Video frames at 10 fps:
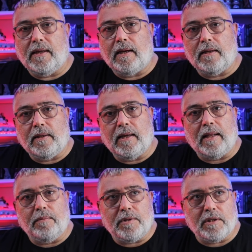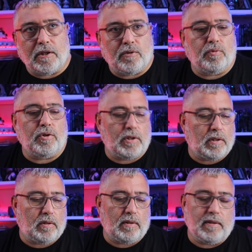Yani gelmiş
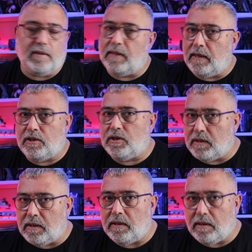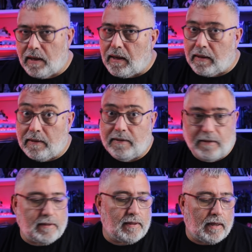geçmiş diziler içinde en
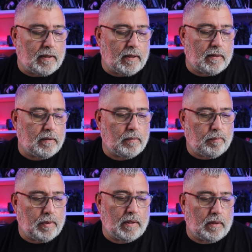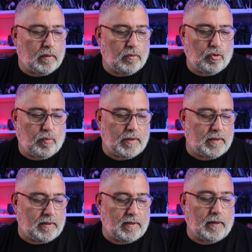iyi dizilerden biri
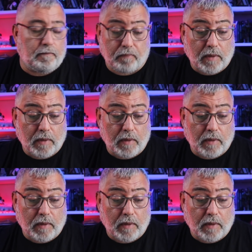şüphesiz ki.